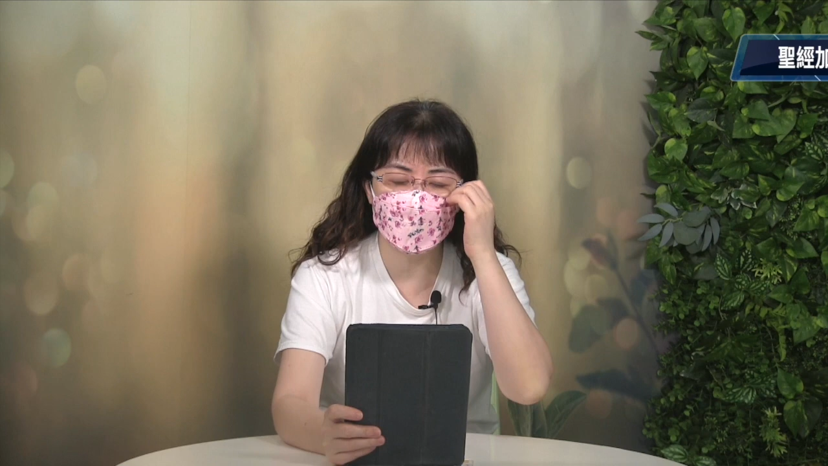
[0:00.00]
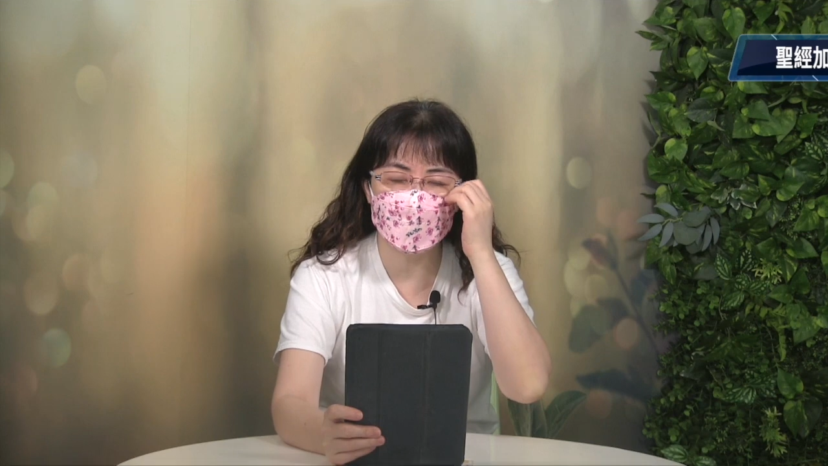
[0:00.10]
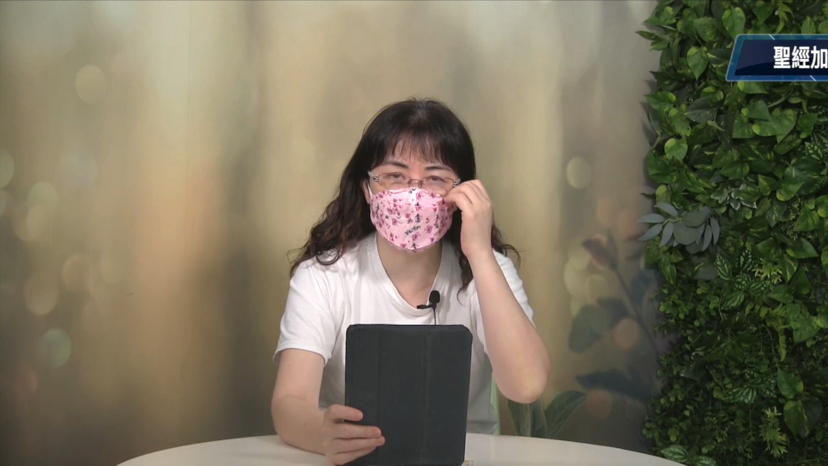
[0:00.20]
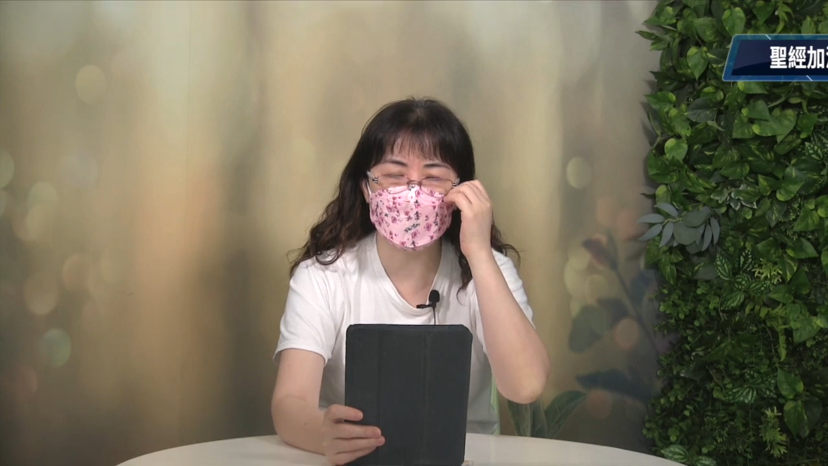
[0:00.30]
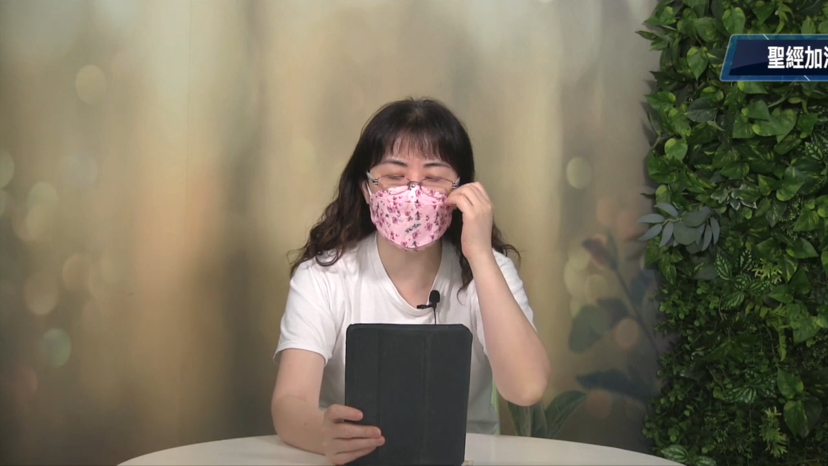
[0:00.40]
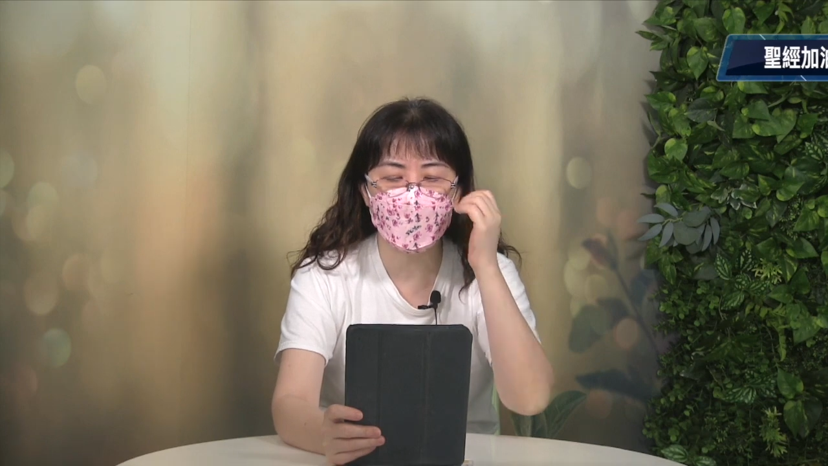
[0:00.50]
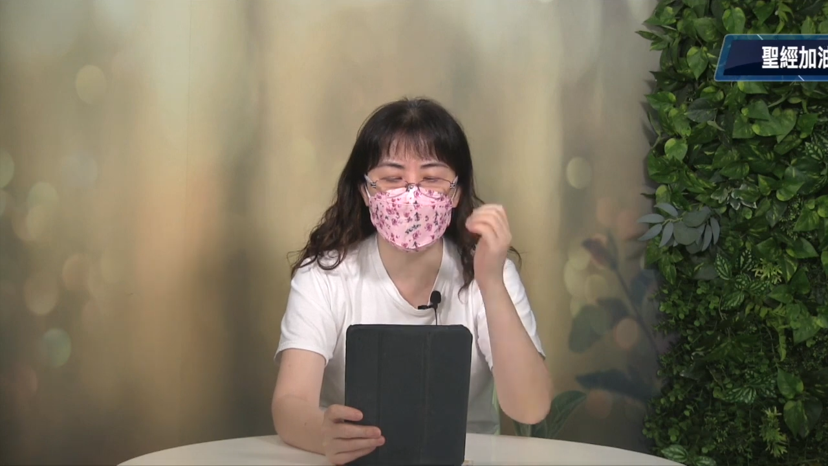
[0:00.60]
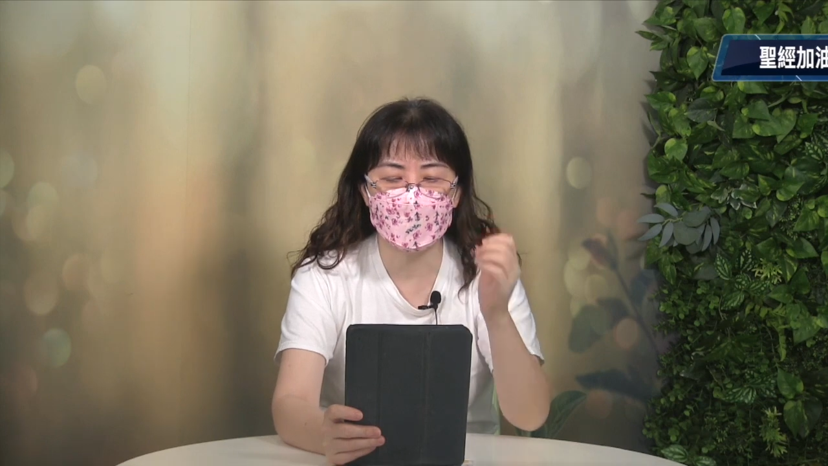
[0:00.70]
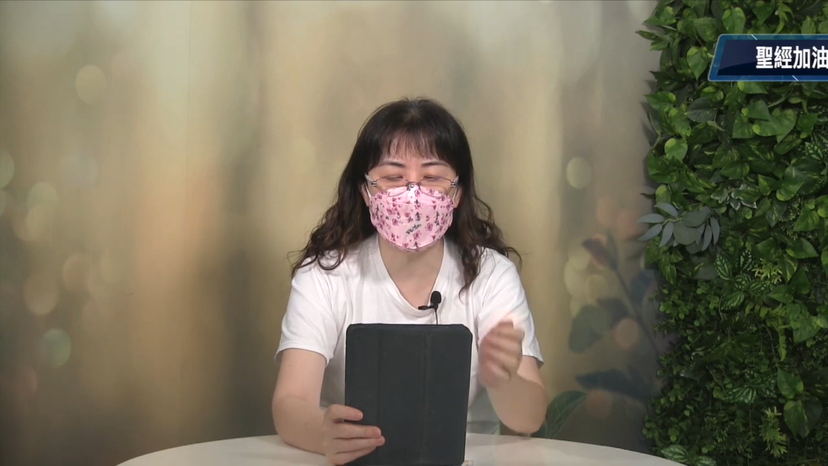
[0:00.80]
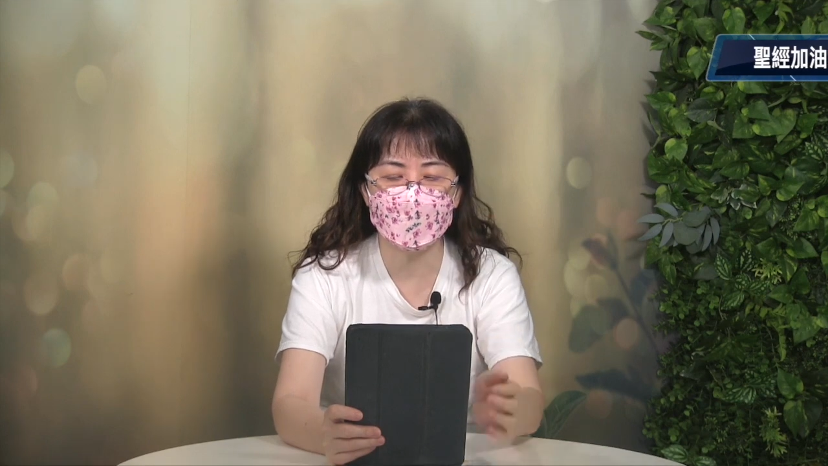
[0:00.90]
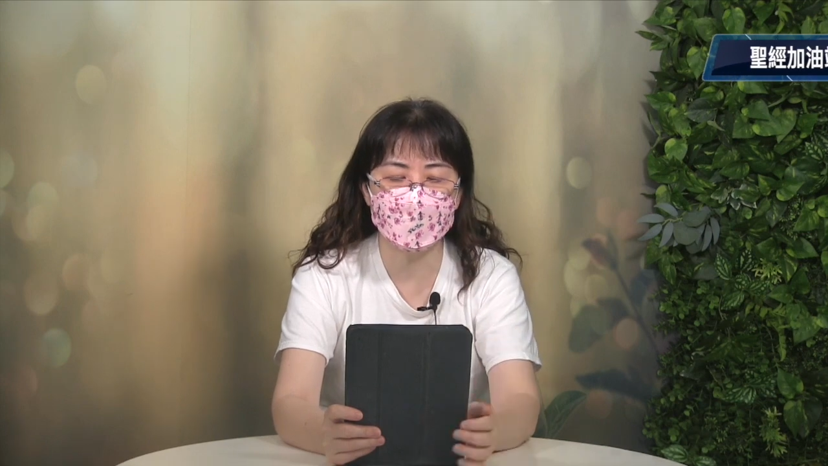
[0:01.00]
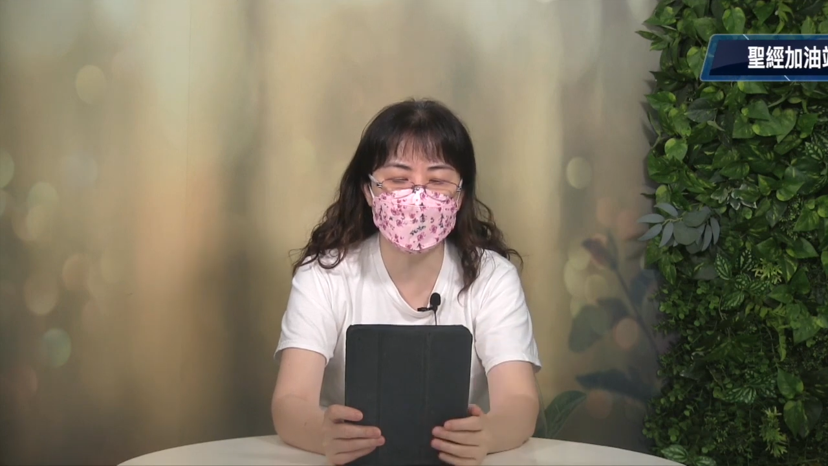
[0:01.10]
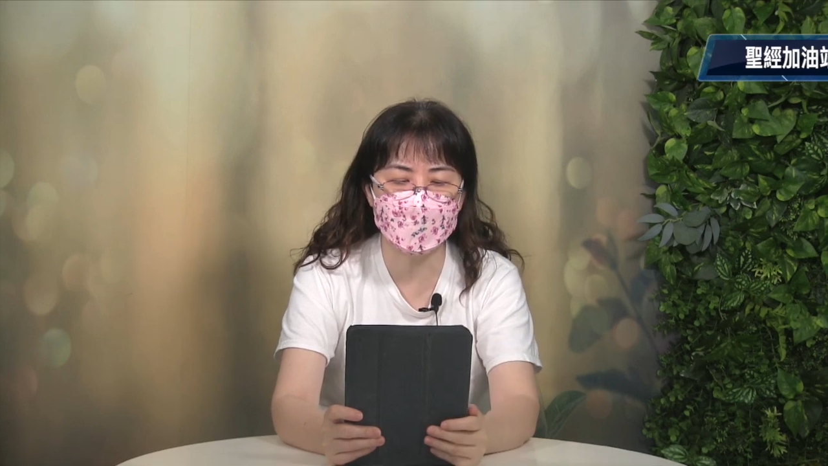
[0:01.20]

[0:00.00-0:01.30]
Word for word: 二十到三十